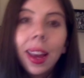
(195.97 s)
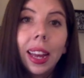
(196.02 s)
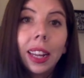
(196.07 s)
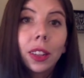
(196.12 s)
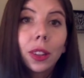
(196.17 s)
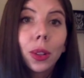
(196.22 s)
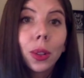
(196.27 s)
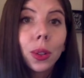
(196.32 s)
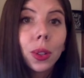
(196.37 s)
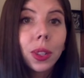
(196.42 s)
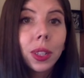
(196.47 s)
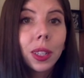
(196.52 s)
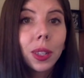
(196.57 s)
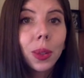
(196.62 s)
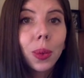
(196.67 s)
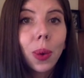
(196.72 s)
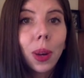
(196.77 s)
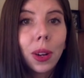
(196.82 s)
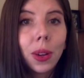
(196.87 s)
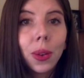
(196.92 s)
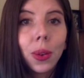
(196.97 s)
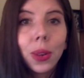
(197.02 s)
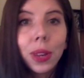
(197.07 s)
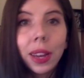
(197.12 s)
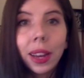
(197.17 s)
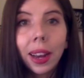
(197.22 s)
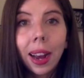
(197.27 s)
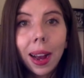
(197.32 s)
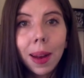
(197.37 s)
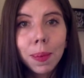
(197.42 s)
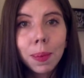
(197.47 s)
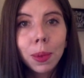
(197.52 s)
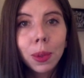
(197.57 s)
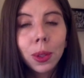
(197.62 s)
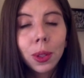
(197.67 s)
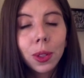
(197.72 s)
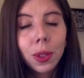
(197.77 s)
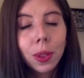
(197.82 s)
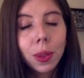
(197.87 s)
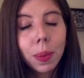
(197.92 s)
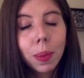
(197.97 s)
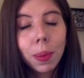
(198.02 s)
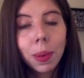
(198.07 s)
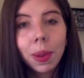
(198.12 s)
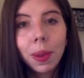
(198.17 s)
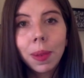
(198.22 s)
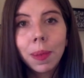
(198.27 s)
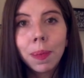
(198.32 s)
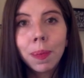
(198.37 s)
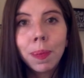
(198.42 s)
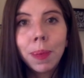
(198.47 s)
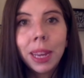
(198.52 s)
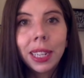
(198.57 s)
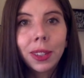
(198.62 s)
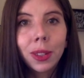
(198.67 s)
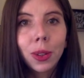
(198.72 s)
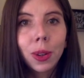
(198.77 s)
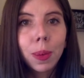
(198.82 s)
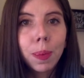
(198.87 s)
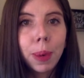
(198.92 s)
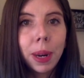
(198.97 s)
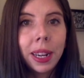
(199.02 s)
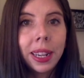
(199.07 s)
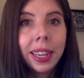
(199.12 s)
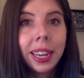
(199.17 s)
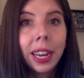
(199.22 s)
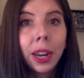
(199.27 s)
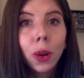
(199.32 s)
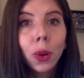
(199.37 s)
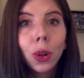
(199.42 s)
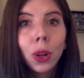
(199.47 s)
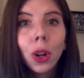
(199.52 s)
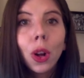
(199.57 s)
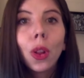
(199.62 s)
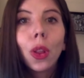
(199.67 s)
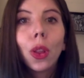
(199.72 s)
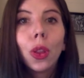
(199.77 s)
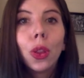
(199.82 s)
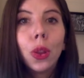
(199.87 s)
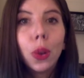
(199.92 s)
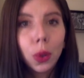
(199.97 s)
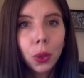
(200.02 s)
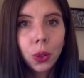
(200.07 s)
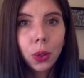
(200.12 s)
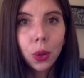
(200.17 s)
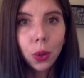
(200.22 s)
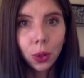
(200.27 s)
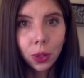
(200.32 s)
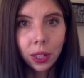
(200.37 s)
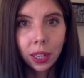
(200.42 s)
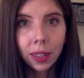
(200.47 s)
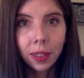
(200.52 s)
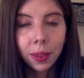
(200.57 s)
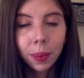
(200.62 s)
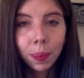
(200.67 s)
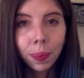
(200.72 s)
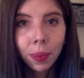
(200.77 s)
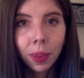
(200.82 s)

Entonces, cuando llegamos, me sorprendieron dos cosas.